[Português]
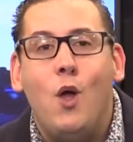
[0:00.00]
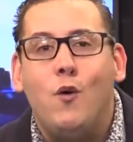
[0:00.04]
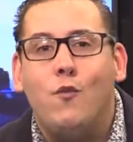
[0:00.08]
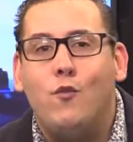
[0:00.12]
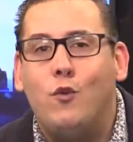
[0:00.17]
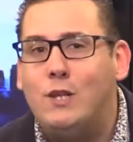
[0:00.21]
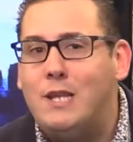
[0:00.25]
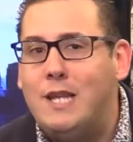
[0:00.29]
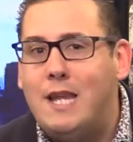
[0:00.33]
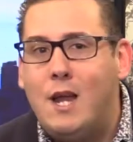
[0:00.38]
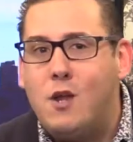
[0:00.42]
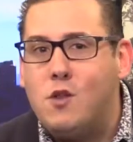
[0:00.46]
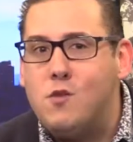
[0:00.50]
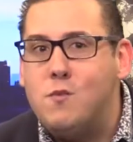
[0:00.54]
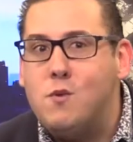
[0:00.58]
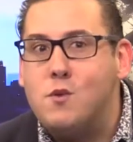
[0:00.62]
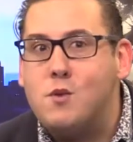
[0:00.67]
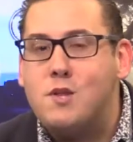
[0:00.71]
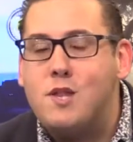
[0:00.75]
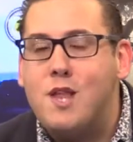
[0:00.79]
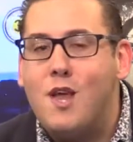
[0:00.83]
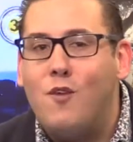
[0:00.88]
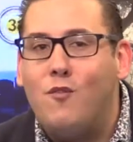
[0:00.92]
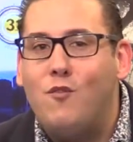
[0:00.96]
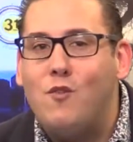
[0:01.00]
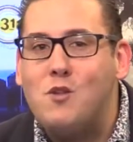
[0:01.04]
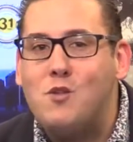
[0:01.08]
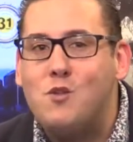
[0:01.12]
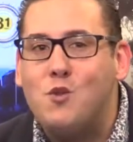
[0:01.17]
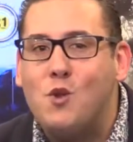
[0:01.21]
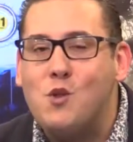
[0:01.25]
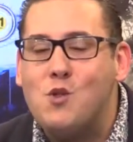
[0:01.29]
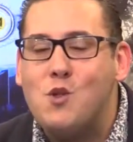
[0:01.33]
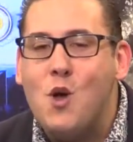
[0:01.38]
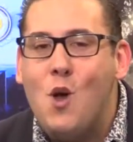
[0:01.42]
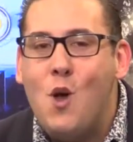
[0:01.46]
Vou tirar os meus selfies
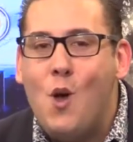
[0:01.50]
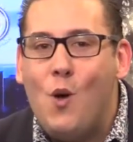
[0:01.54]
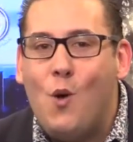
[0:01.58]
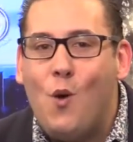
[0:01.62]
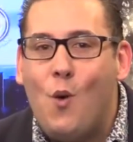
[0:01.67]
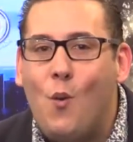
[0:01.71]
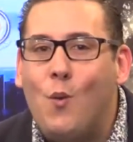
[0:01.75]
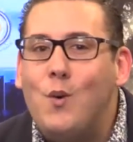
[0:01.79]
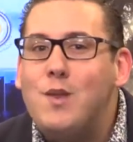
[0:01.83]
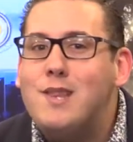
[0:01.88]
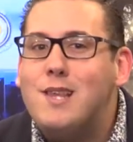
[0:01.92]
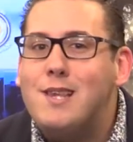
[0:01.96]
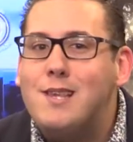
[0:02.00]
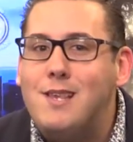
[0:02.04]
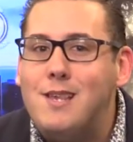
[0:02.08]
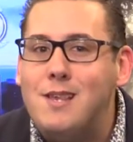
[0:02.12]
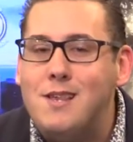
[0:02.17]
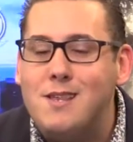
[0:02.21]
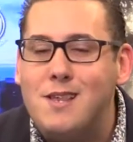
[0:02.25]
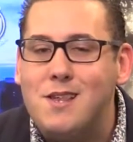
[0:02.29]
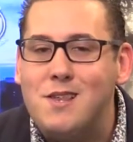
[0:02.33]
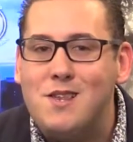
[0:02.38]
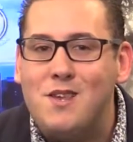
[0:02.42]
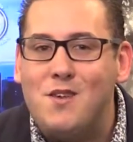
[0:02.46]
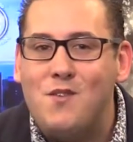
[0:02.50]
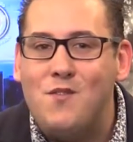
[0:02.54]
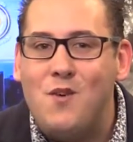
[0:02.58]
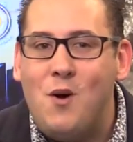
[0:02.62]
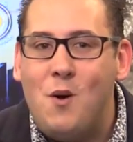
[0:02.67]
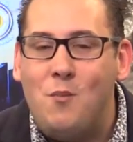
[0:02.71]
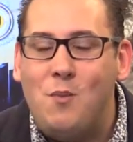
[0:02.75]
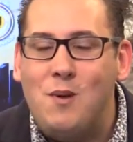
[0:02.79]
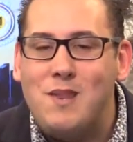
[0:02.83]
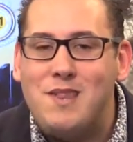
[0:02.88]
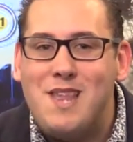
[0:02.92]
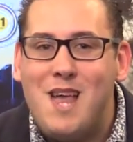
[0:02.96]
todos com os artistas que
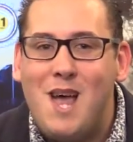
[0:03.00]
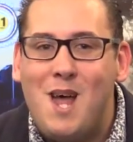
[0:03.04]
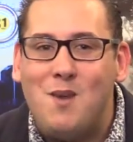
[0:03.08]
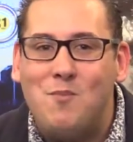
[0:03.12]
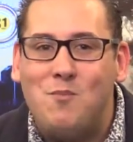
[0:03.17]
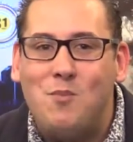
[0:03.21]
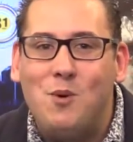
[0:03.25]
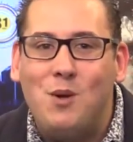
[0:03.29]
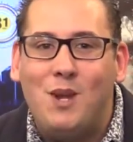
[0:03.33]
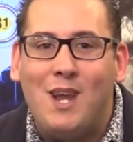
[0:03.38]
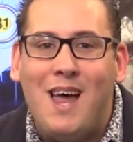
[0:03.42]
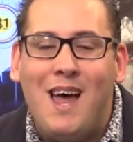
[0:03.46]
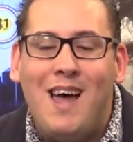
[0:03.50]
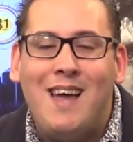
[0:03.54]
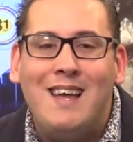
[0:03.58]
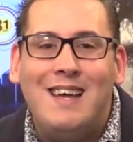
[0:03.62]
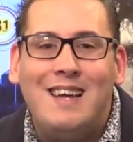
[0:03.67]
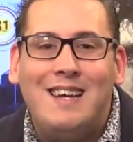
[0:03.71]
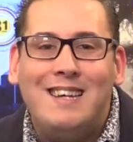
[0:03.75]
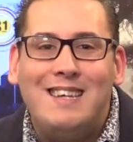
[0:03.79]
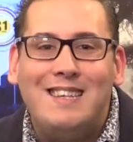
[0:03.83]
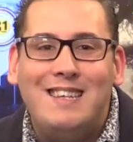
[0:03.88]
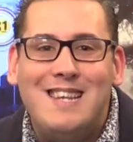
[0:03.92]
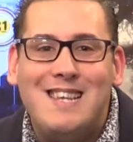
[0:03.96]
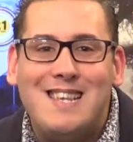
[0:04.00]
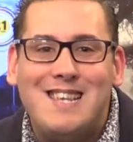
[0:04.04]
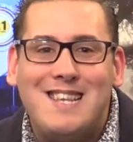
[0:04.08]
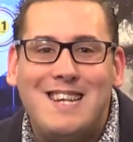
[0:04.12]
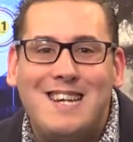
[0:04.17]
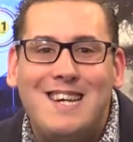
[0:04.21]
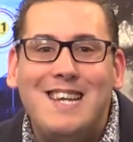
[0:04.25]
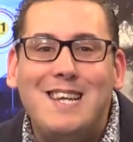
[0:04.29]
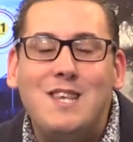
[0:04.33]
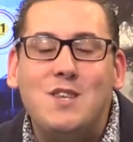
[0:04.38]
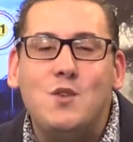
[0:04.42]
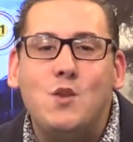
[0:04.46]
vão passar por lá neste
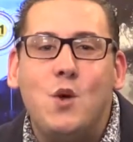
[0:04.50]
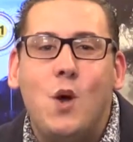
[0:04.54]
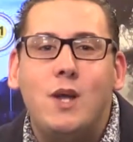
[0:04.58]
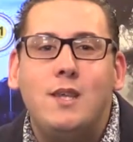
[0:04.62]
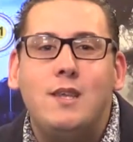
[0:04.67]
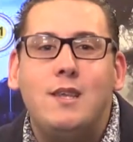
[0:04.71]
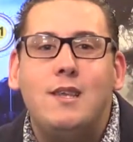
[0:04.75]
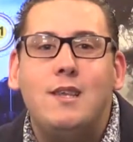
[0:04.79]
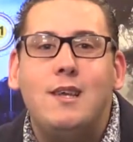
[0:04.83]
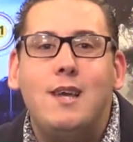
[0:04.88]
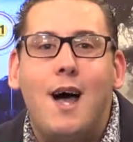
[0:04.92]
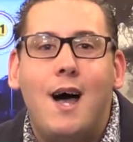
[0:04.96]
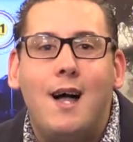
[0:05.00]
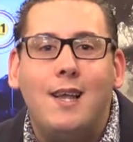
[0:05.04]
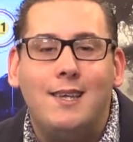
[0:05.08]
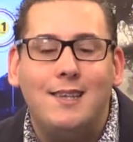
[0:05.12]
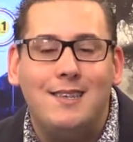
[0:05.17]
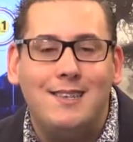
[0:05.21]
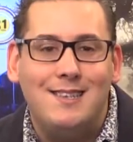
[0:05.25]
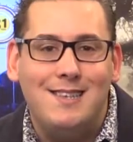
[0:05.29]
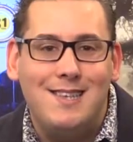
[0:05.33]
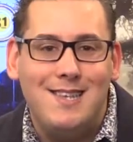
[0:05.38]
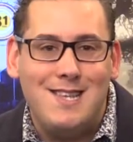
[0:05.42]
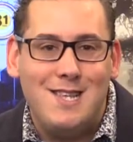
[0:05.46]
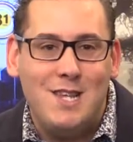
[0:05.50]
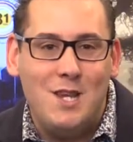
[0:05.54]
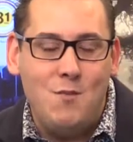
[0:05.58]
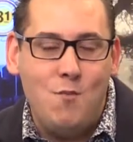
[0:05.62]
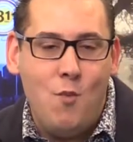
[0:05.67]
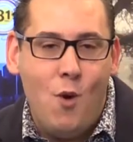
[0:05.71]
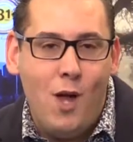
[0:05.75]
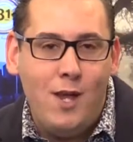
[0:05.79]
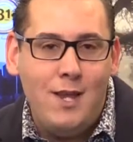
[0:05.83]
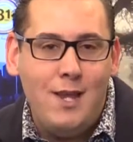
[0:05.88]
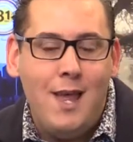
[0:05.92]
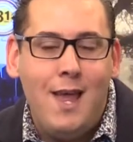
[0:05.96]
grande noite de gala de
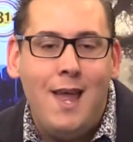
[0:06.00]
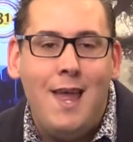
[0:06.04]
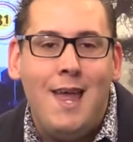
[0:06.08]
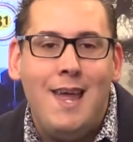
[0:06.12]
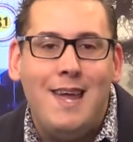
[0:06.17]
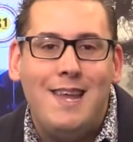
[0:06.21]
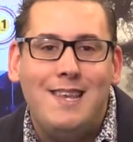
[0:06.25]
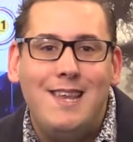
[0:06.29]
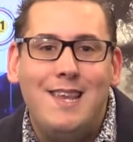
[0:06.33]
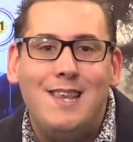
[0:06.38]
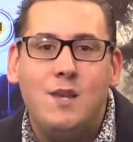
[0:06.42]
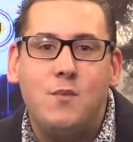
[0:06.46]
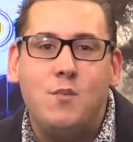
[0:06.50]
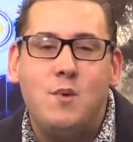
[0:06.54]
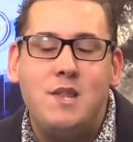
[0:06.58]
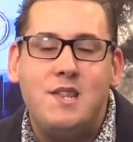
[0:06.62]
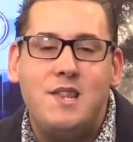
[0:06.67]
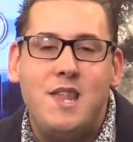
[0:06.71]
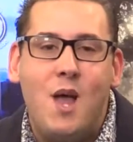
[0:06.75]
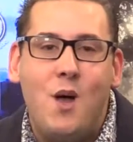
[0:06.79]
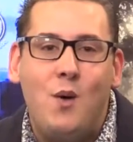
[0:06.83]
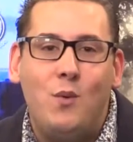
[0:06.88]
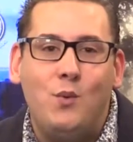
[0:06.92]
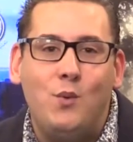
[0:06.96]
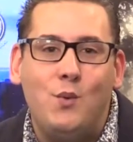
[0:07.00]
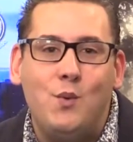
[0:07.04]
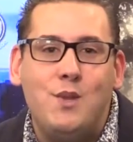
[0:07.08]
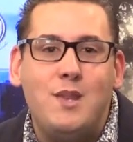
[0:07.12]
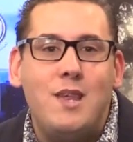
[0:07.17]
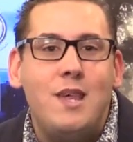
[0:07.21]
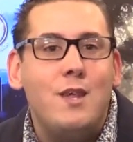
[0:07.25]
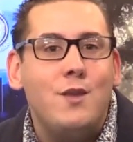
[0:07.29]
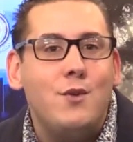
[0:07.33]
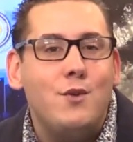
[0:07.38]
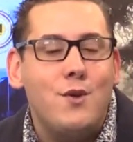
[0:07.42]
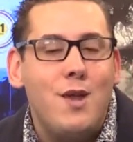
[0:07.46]
cerimónia de atribuição
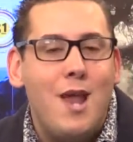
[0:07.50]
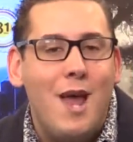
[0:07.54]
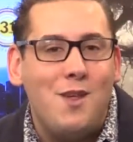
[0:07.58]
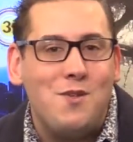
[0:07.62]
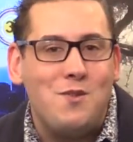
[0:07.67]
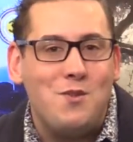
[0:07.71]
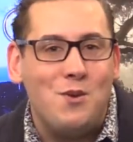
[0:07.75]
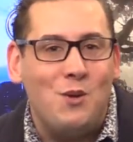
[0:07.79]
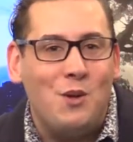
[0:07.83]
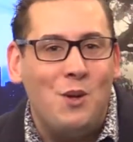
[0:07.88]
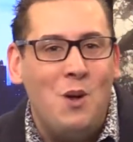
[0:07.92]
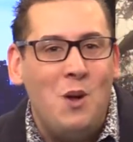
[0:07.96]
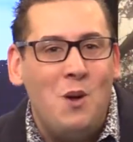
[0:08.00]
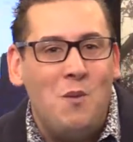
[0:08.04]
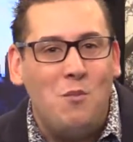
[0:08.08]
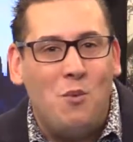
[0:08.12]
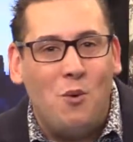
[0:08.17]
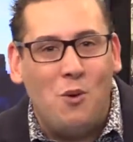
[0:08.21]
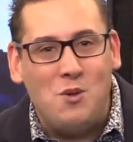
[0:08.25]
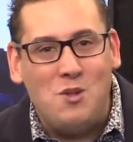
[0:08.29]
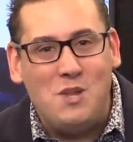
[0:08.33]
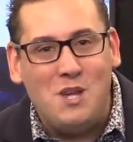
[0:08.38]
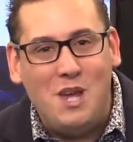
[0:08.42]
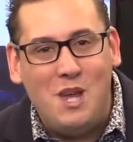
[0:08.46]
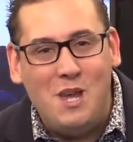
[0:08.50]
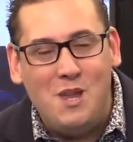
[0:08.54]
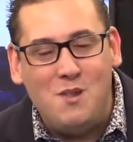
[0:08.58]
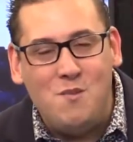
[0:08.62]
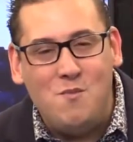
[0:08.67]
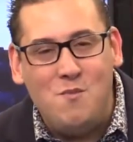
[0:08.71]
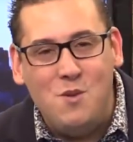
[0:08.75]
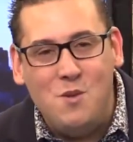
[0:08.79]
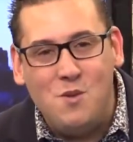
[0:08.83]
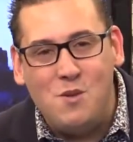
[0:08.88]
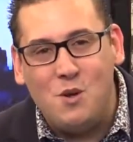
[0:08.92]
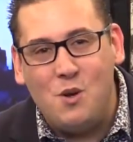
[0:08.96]
dos International Portuguese
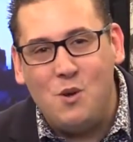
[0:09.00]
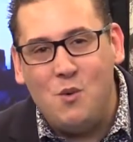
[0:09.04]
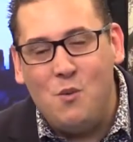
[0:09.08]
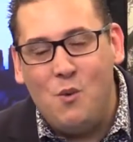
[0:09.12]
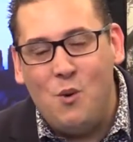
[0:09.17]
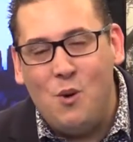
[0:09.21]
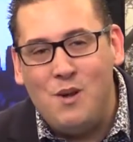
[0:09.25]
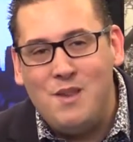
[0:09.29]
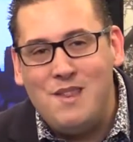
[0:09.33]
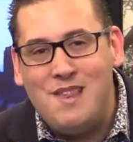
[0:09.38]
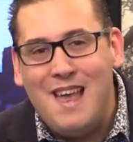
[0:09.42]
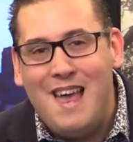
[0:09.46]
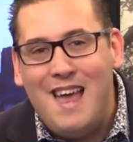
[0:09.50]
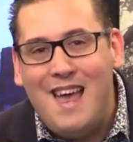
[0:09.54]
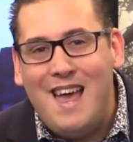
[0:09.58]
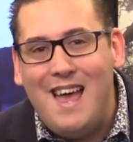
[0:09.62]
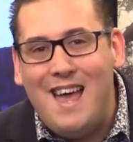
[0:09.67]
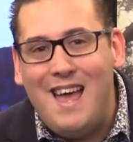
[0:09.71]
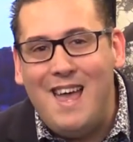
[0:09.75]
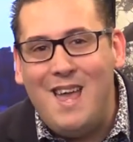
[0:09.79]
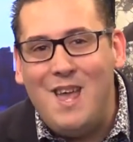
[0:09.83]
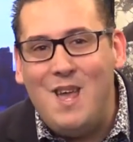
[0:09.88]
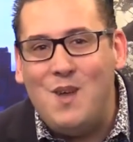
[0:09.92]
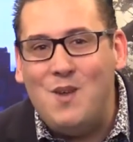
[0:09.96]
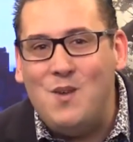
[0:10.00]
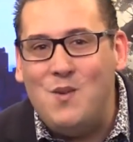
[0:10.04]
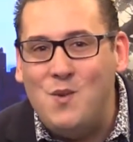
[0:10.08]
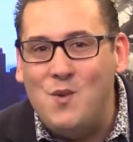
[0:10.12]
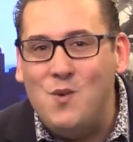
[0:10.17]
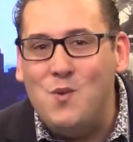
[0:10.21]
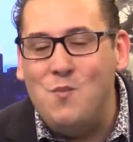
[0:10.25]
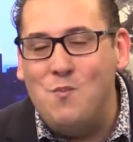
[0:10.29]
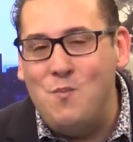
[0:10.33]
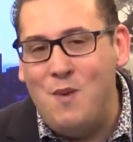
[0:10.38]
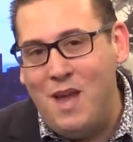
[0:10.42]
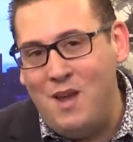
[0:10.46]
Music Awards em
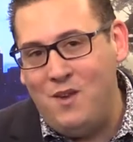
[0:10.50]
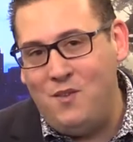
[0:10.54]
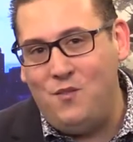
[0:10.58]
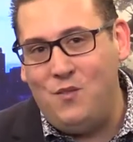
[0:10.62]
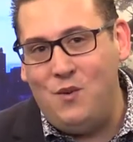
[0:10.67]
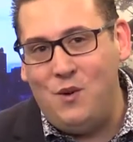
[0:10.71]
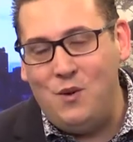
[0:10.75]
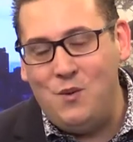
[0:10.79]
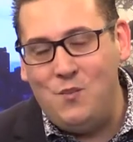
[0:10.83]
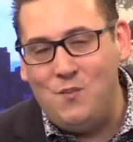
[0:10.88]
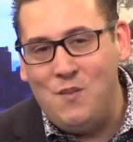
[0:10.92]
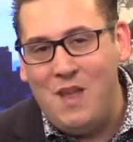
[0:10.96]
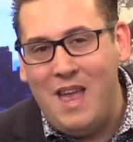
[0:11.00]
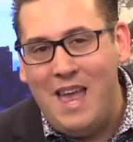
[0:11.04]
New Bedford.